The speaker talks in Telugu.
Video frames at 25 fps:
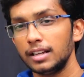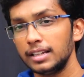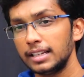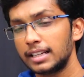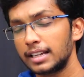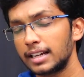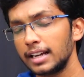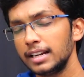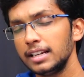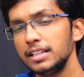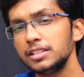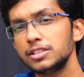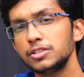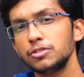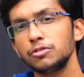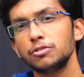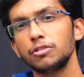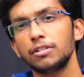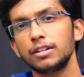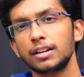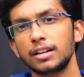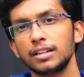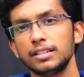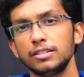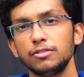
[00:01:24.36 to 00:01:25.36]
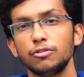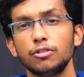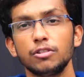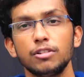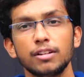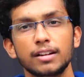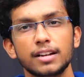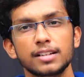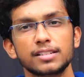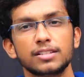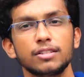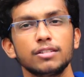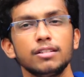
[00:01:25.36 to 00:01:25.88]
ఇక్కడి నుంచి ఇంకో ఇంకో
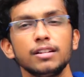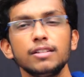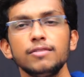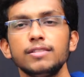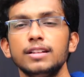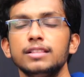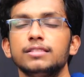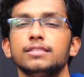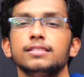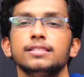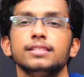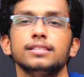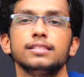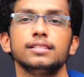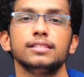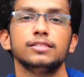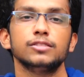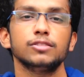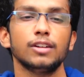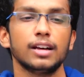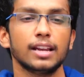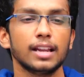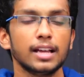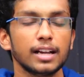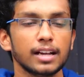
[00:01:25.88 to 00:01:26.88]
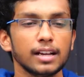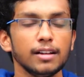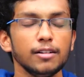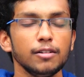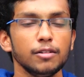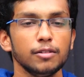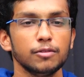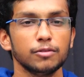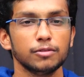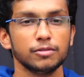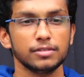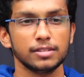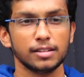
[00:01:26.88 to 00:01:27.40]
లొకేషన్లోకి వెళ్తుంది సో అలాగా
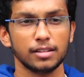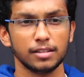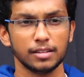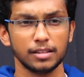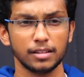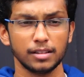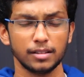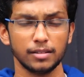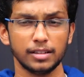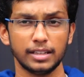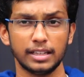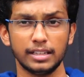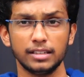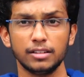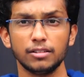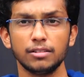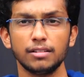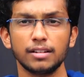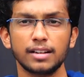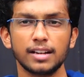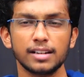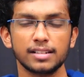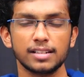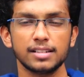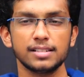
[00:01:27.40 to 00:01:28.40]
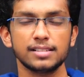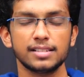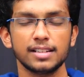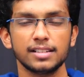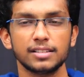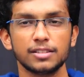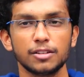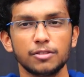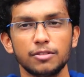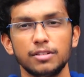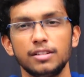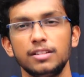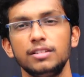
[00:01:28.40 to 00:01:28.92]
ఎన్ని లొకేషన్స్
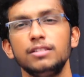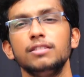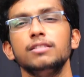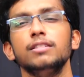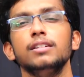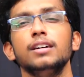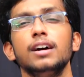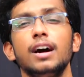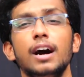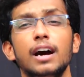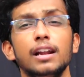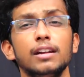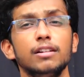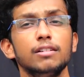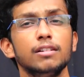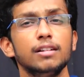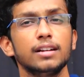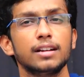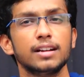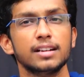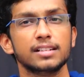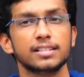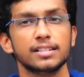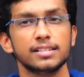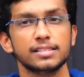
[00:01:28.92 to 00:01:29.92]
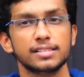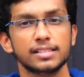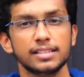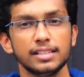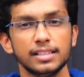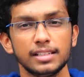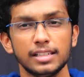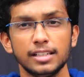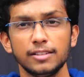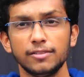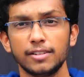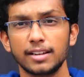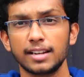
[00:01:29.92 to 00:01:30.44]
అయితే ఉన్నాయో అన్ని లొకేషన్స్కి
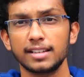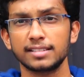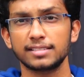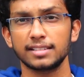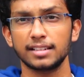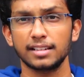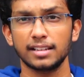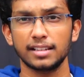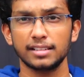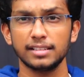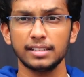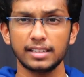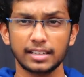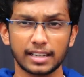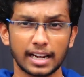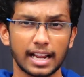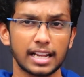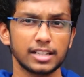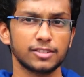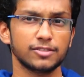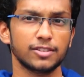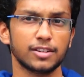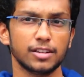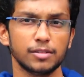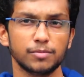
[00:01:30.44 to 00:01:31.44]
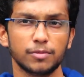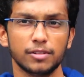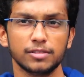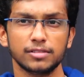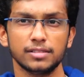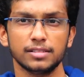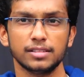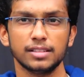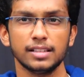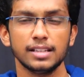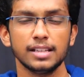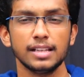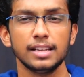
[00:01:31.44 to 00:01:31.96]
ఈ వైరస్ అనేది ట్రాన్స్ఫర్
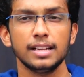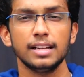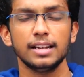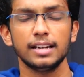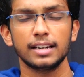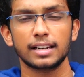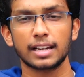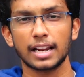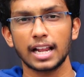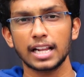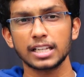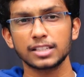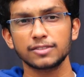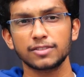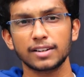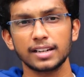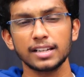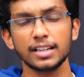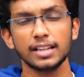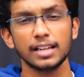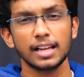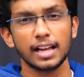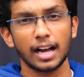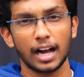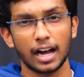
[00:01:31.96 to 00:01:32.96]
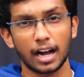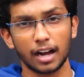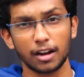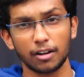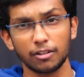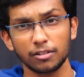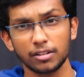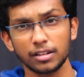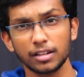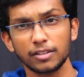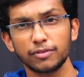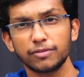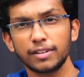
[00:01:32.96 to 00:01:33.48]
అయిపోతుంది ట్రాన్స్ఫర్ అయ్యి
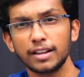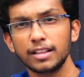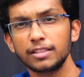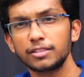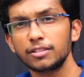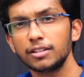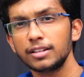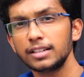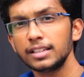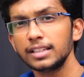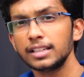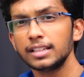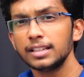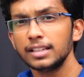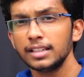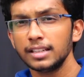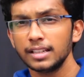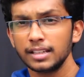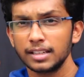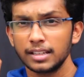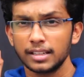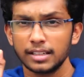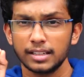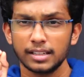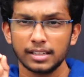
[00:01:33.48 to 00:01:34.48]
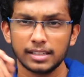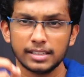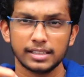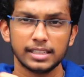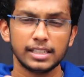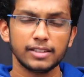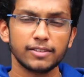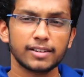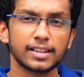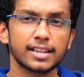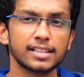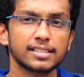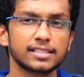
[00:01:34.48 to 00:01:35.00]
అక్కడున్న ఫైల్ తోటి
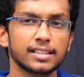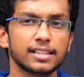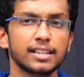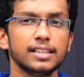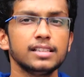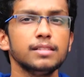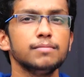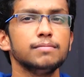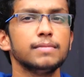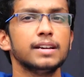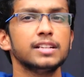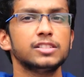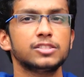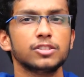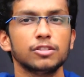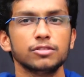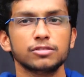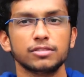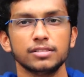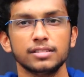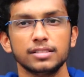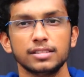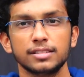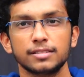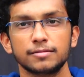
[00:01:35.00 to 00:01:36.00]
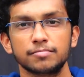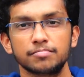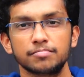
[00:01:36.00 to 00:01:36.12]
ఈ వైరస్ అనేది మెర్జ్ అవుతుంది